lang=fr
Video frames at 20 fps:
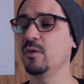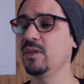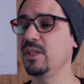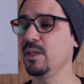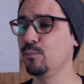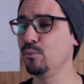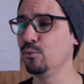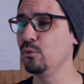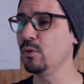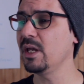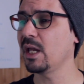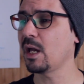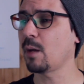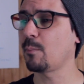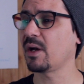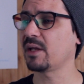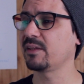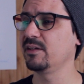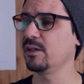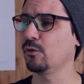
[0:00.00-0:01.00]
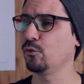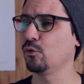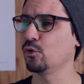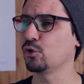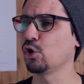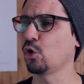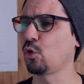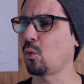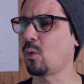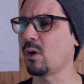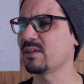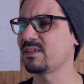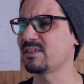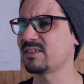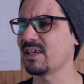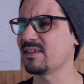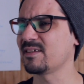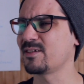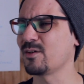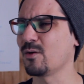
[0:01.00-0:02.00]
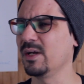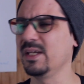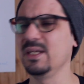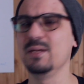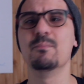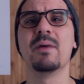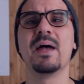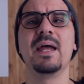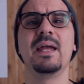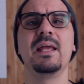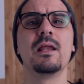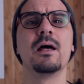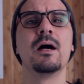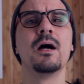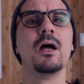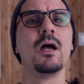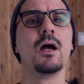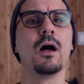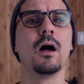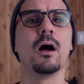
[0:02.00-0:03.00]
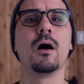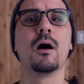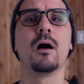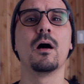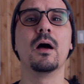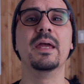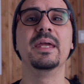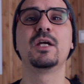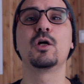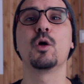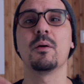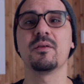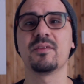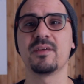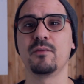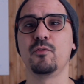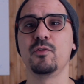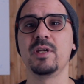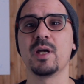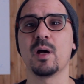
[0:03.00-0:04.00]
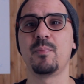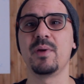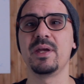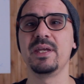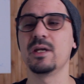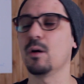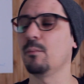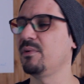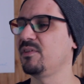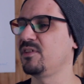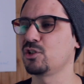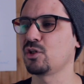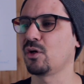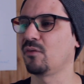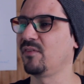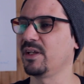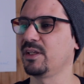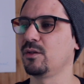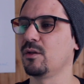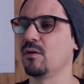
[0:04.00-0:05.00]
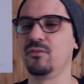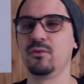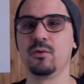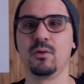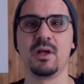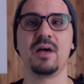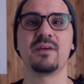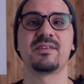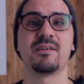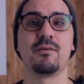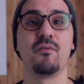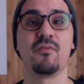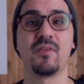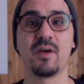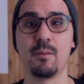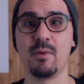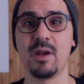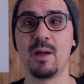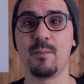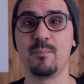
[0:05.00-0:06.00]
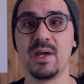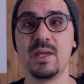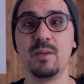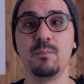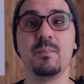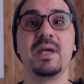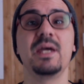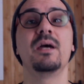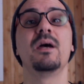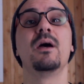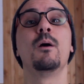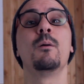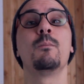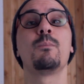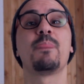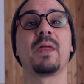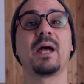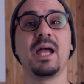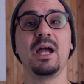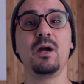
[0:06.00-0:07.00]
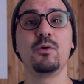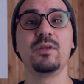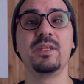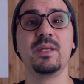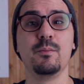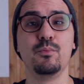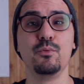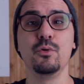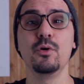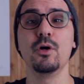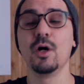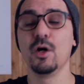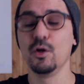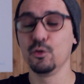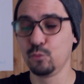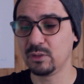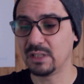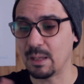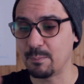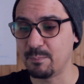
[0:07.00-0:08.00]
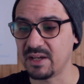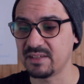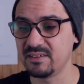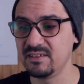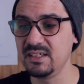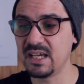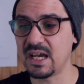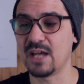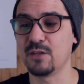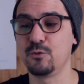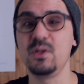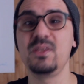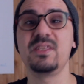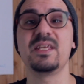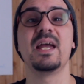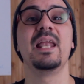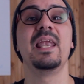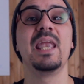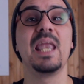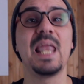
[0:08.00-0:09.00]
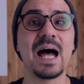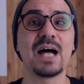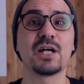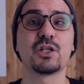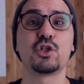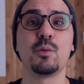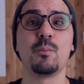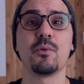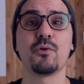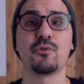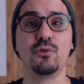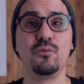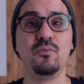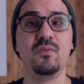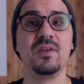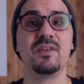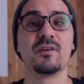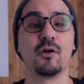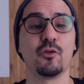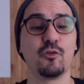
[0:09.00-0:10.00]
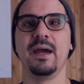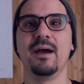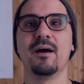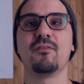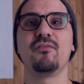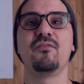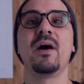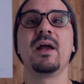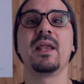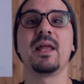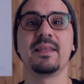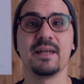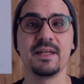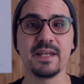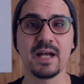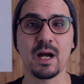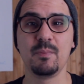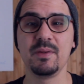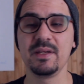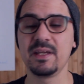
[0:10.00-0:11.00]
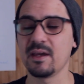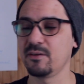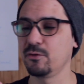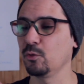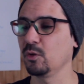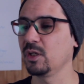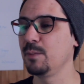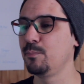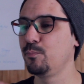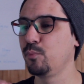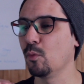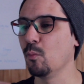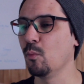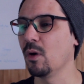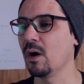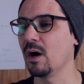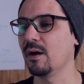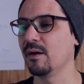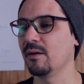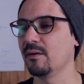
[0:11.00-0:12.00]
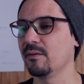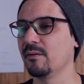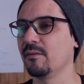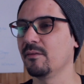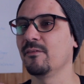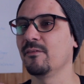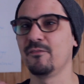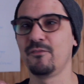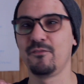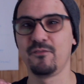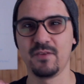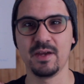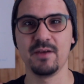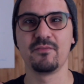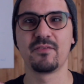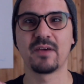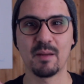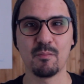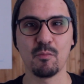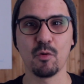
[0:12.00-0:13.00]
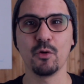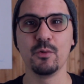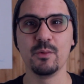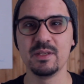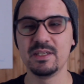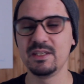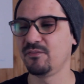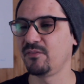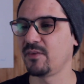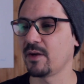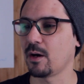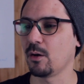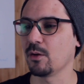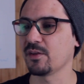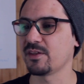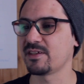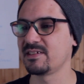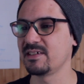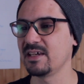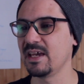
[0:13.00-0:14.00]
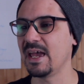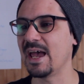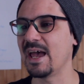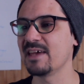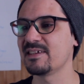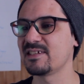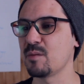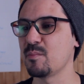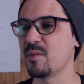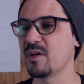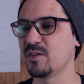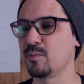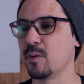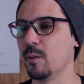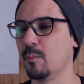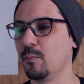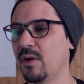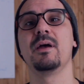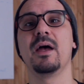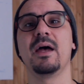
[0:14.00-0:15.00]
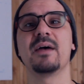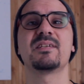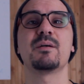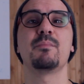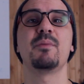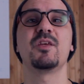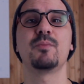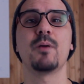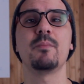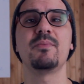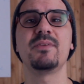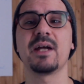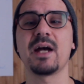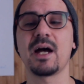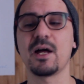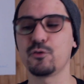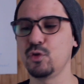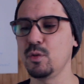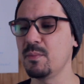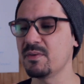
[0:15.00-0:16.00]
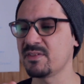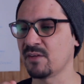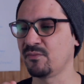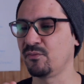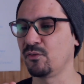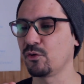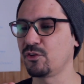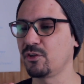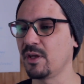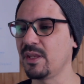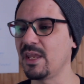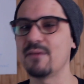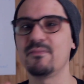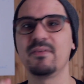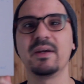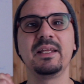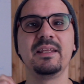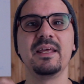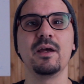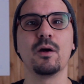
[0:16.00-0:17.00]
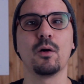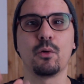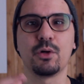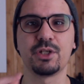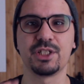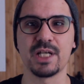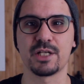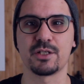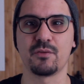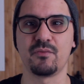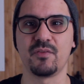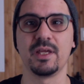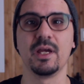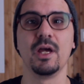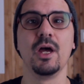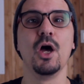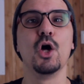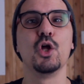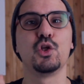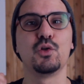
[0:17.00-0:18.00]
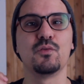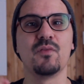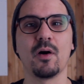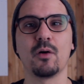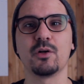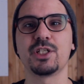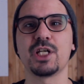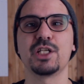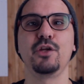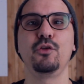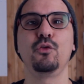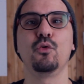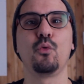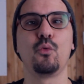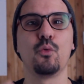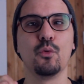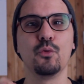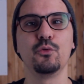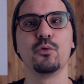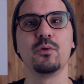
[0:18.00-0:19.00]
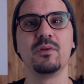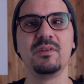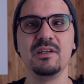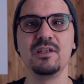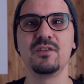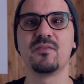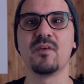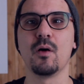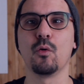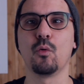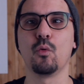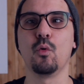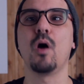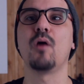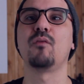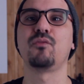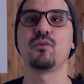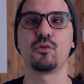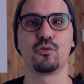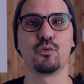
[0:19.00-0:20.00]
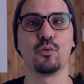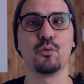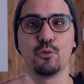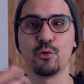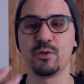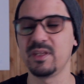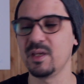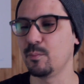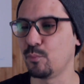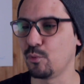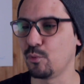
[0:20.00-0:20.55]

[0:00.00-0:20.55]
au début et à partir de je crois 500 emails, euh, il commence à devenir payant mais c'est genre 29 dollars, ça vaut vraiment la peine mais rien qu'au début, toute la partie gratuite est largement suffisante. Et enfin la dernière application qui pour moi fait vraiment une différence c'est SMS Bump. SMS Bump, c'est gratuit, mais ça fonctionne avec des recharges en fait. Tu vas recharger ton compte de 10-20 euros en fonction de tes